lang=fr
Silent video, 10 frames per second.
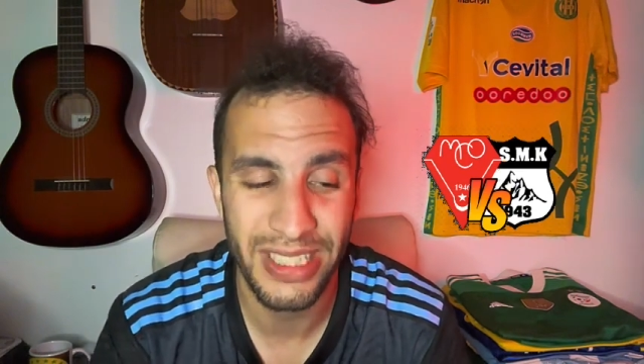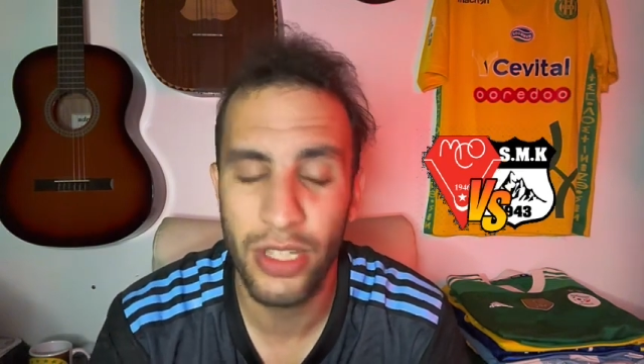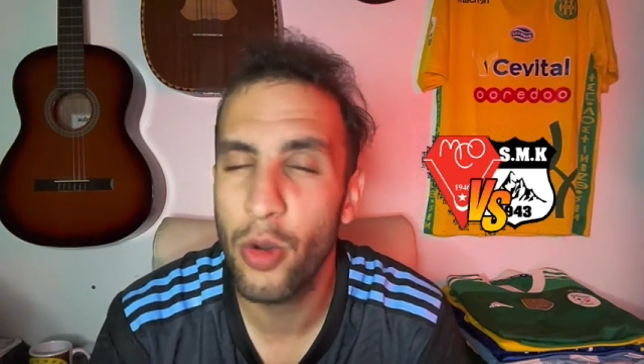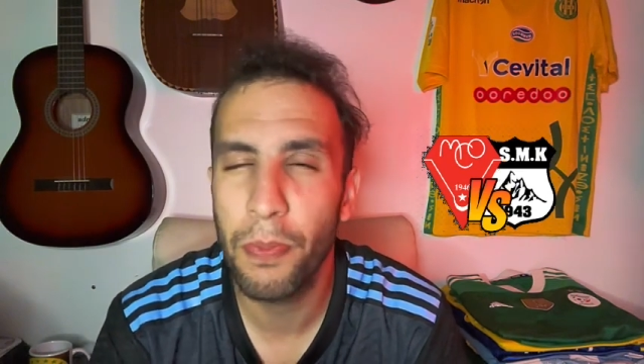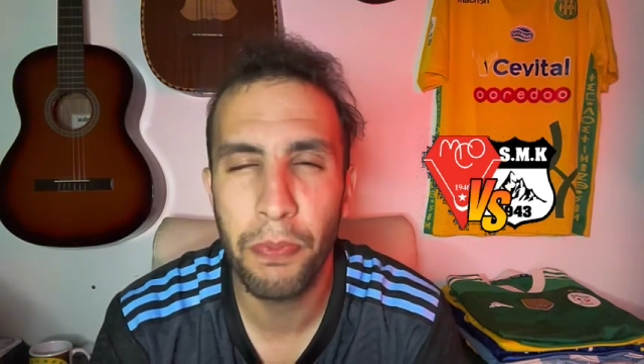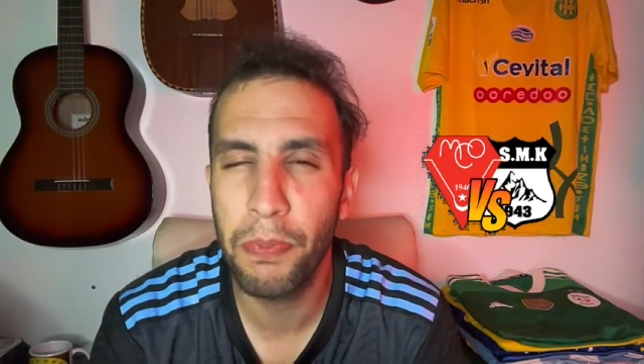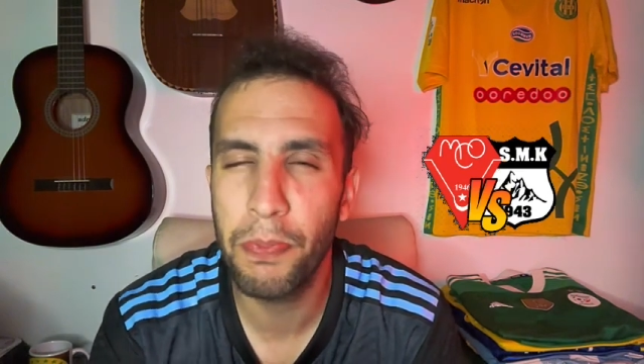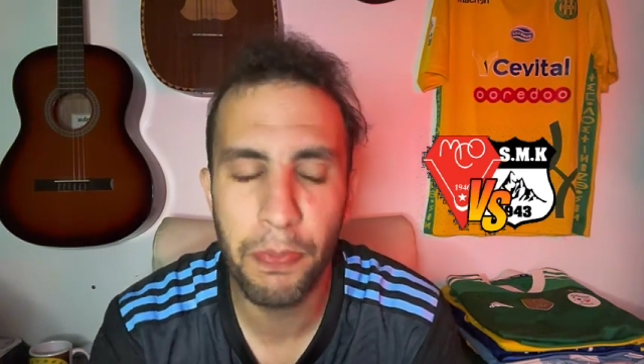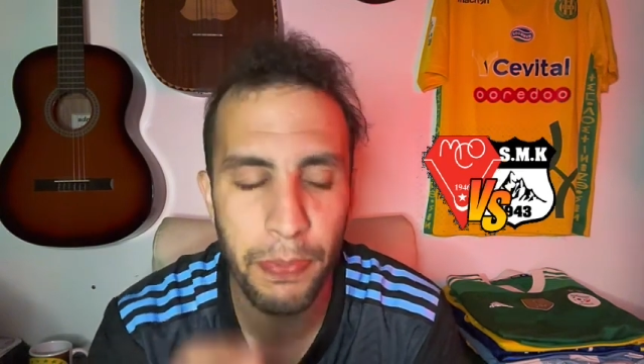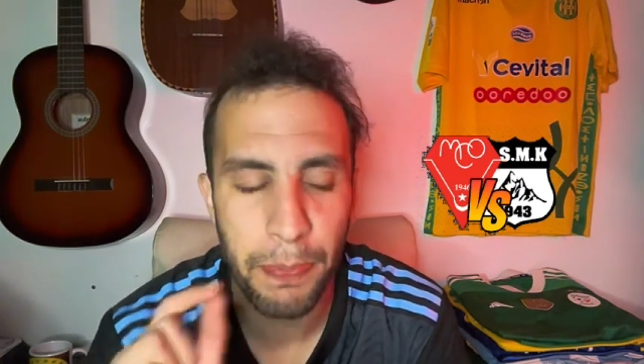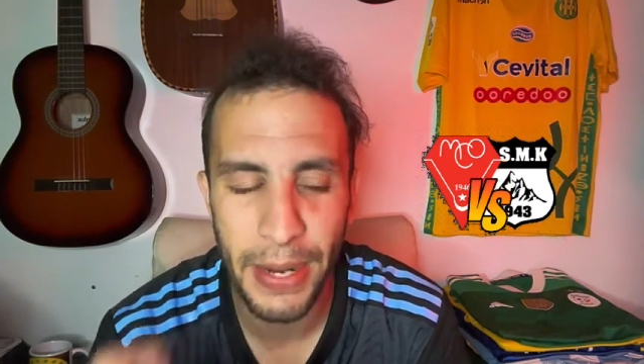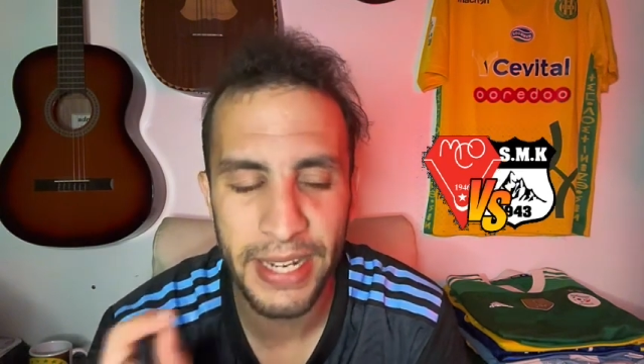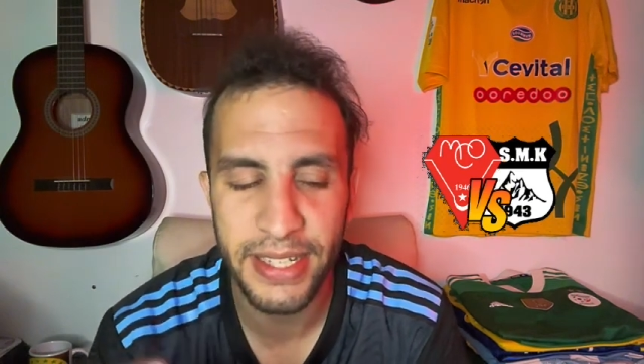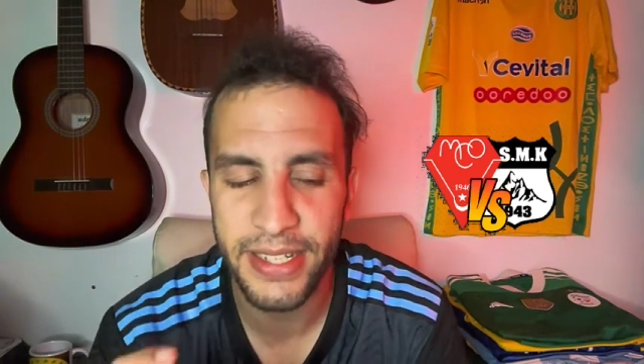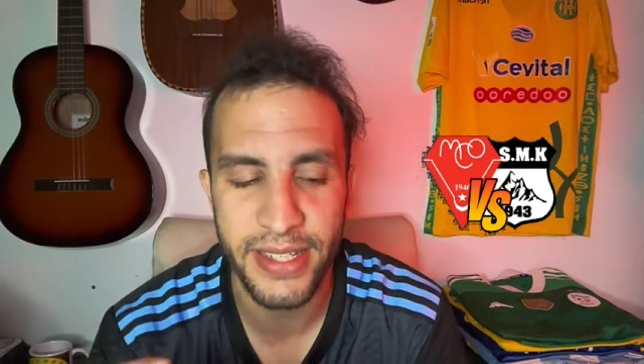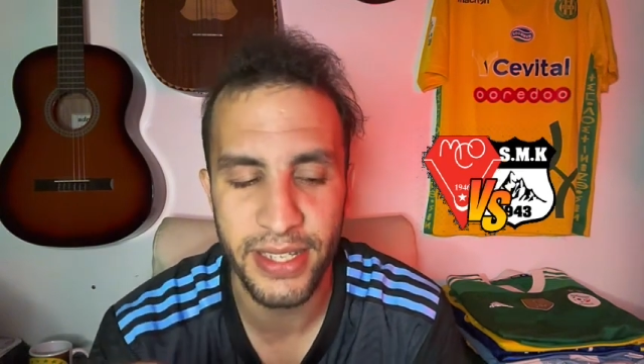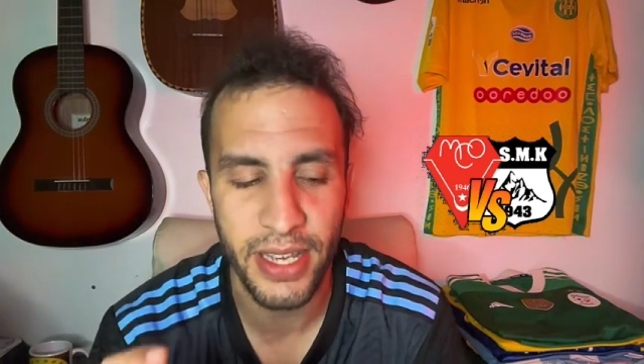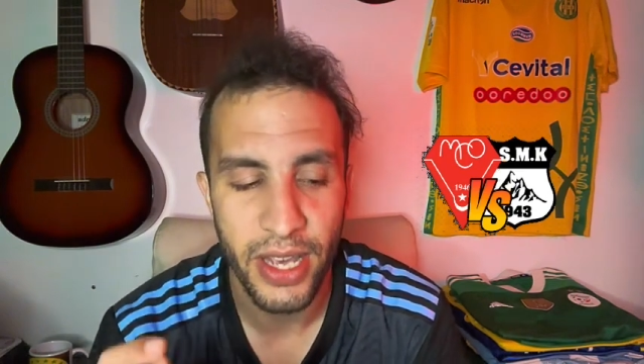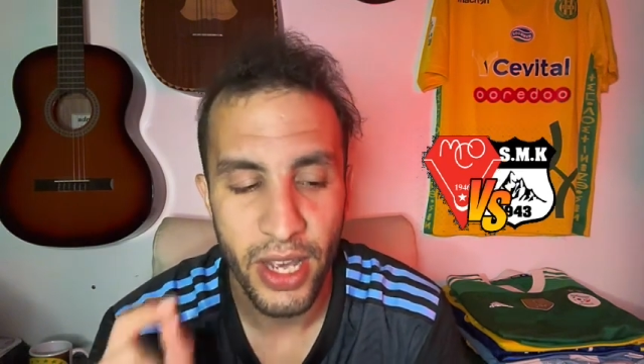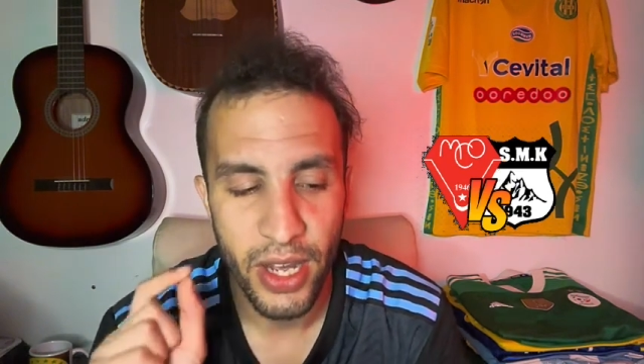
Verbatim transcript: c'est le pari risqué.